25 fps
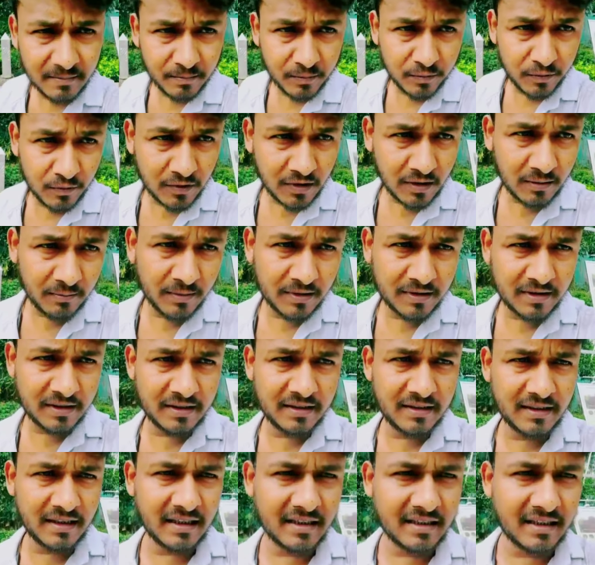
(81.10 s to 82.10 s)
पूरा
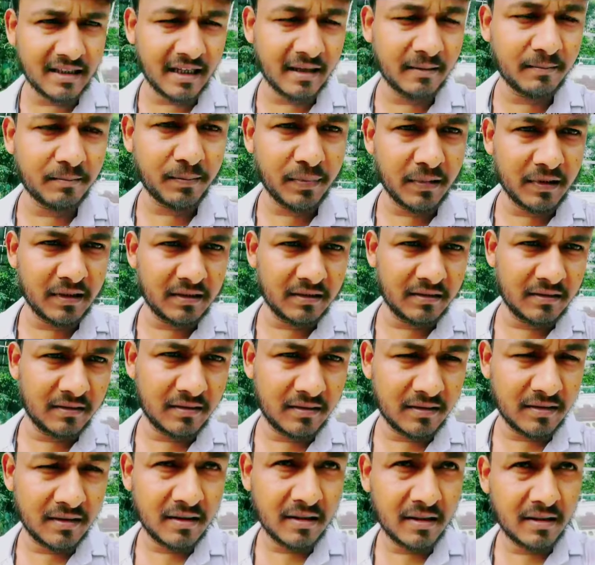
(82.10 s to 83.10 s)
बद्रीनाथ टेम्पल
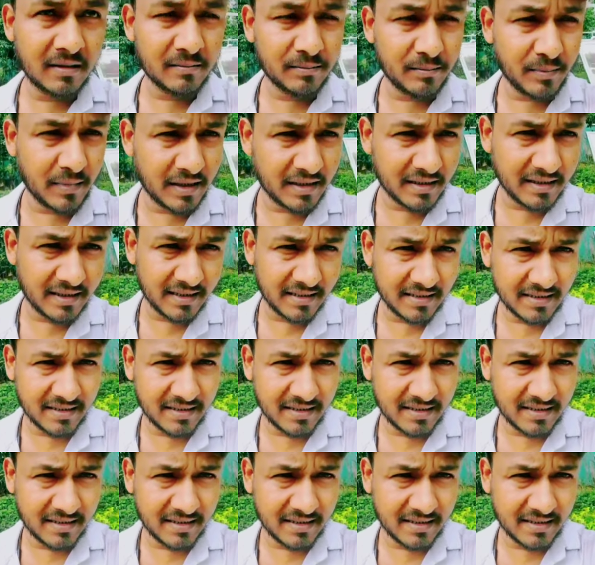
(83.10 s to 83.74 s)
बन के